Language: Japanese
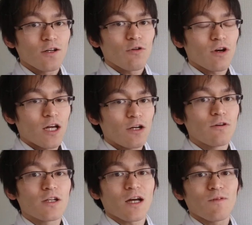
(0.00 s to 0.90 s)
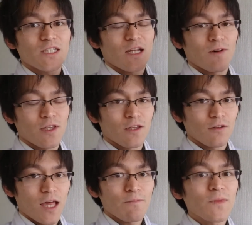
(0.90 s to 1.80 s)
これから増えるかもしれませんの
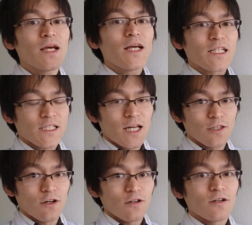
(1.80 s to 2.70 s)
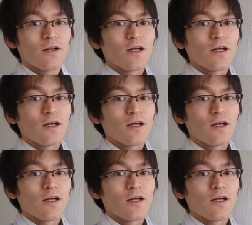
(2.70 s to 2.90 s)
でしっかりと